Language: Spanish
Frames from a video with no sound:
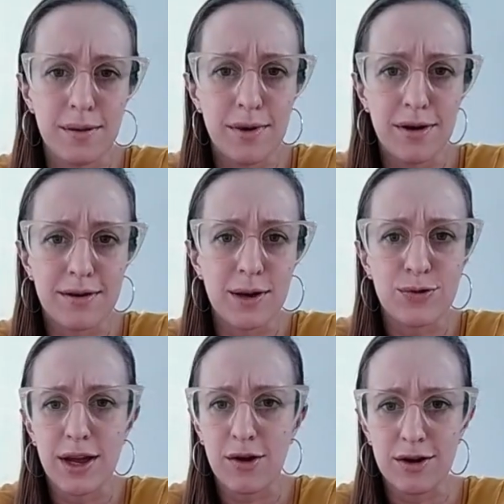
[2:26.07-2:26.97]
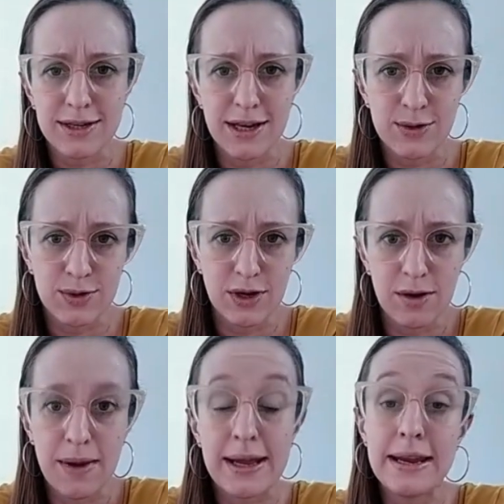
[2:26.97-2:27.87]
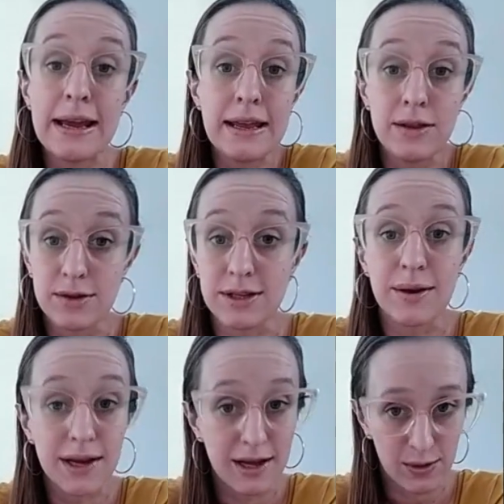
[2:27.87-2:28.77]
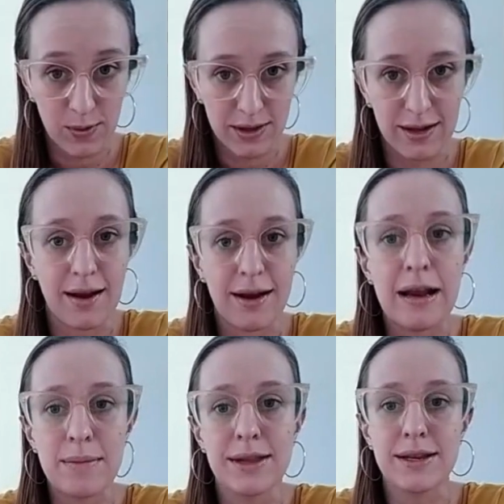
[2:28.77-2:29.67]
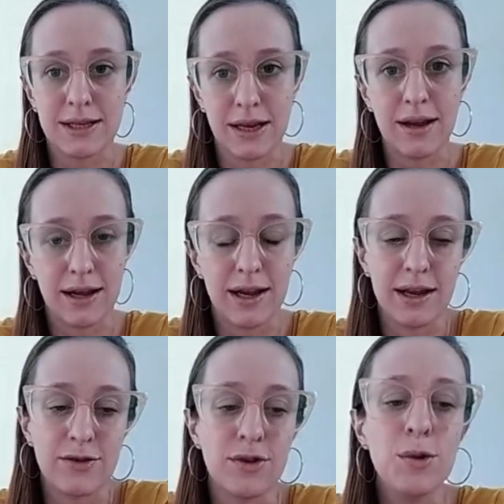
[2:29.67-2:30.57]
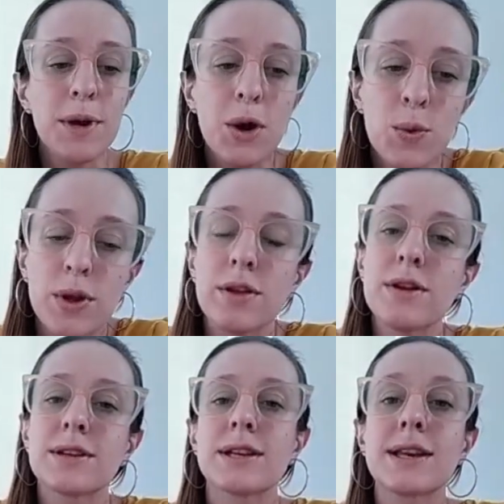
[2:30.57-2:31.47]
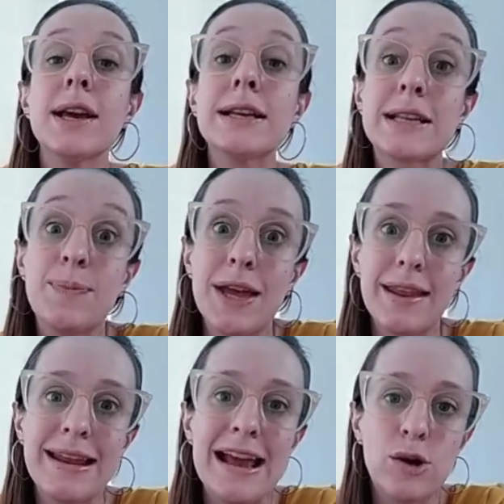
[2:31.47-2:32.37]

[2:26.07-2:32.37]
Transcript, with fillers: como, que ustedes conocen a sus hijos más que nadie, entonces se van a dar cuenta realmente si requiere esto. Número uno, entonces, si pierde la